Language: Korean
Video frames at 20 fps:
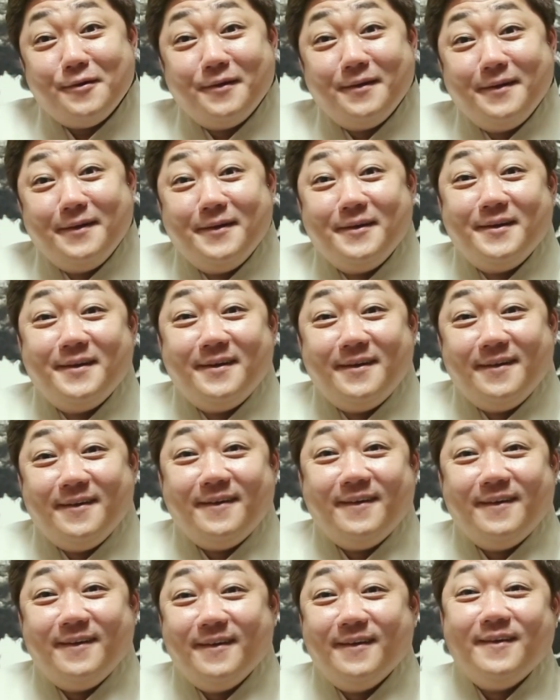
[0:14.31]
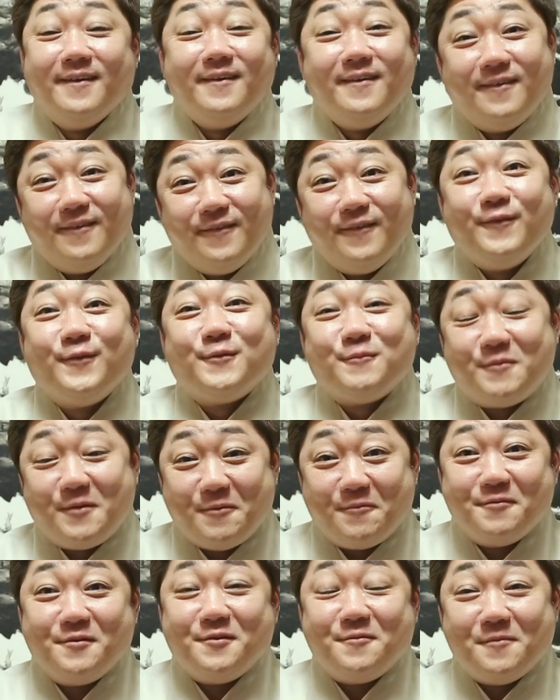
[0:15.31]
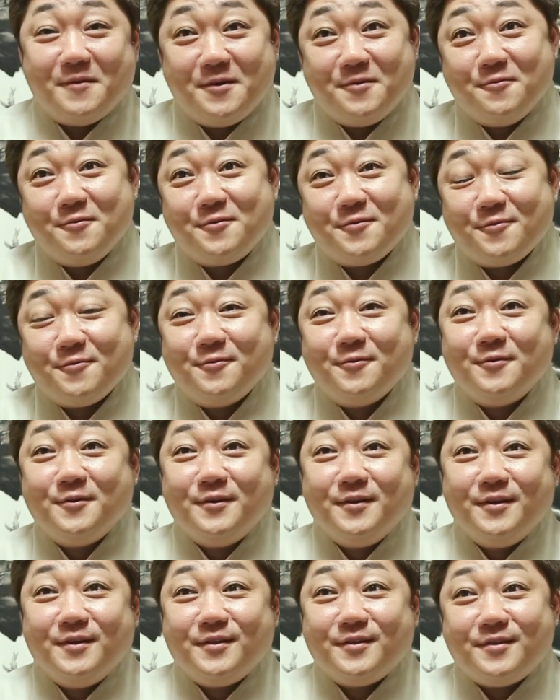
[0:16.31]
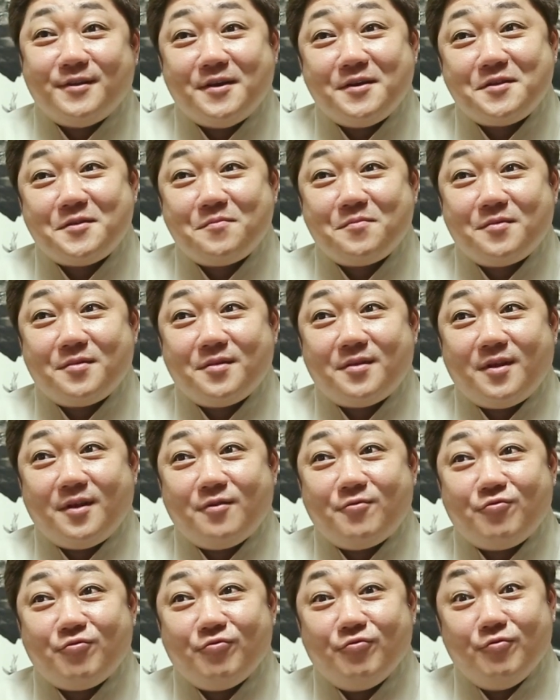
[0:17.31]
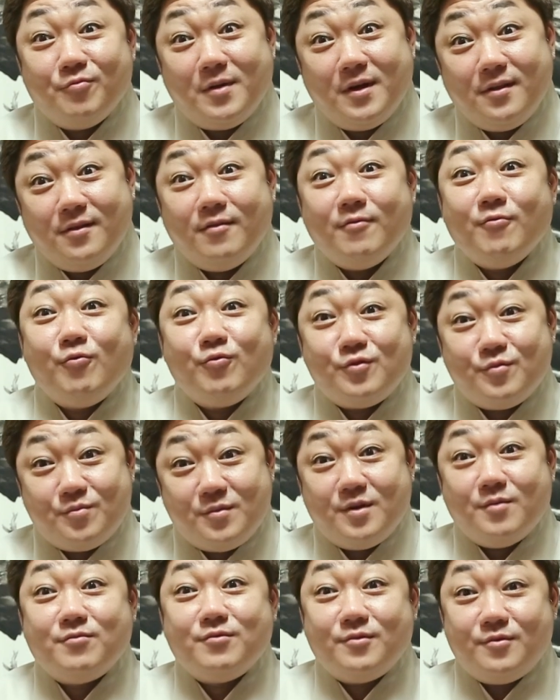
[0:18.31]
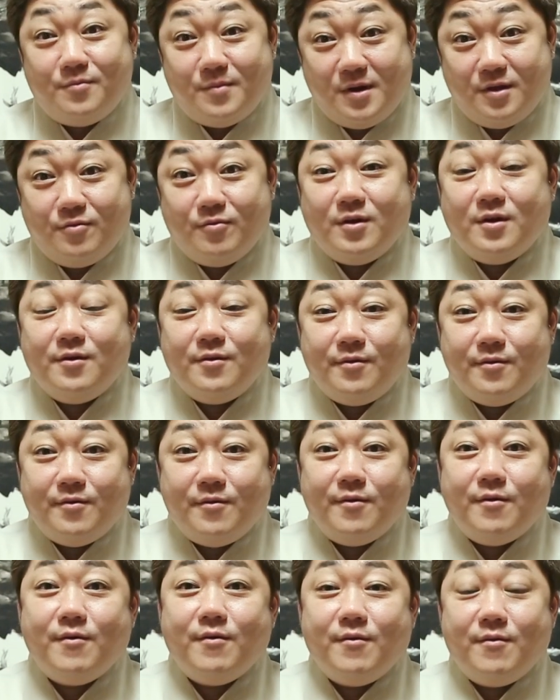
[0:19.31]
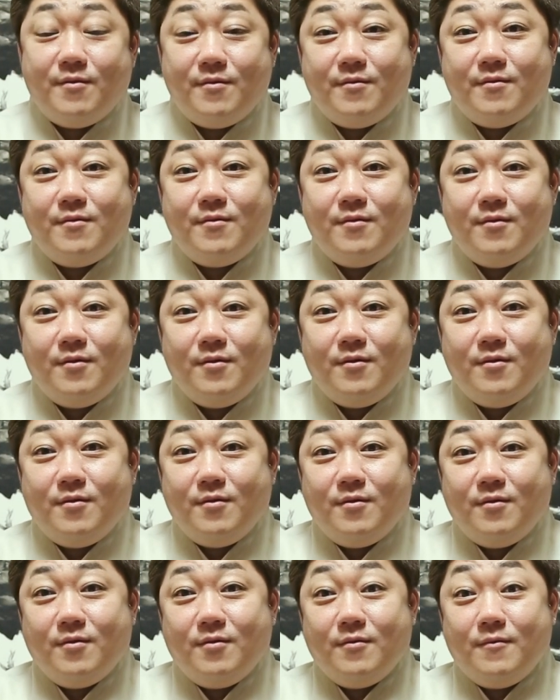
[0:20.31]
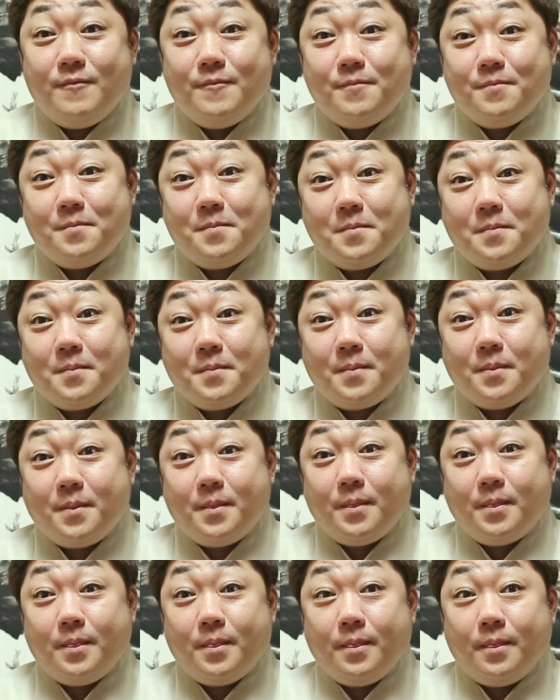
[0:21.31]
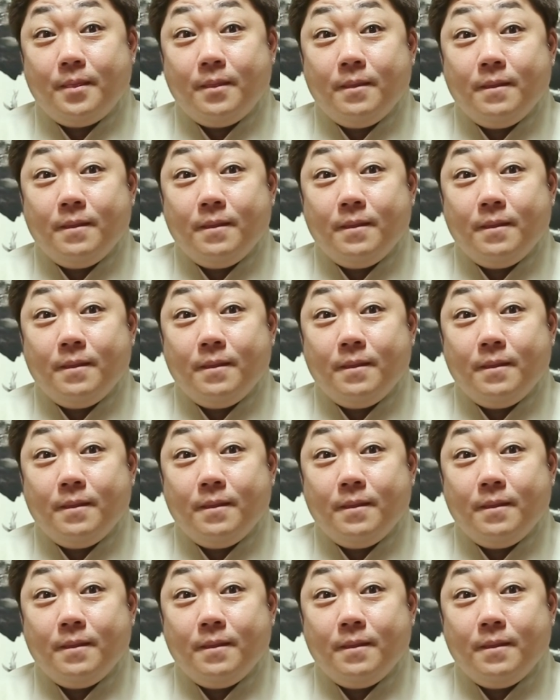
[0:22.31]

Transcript: 음. 50대 어, 분들 많이 오시고 40대 중후반, 50대 분들 많이 와요. 어. 전보식이 그 좋으시겠네요.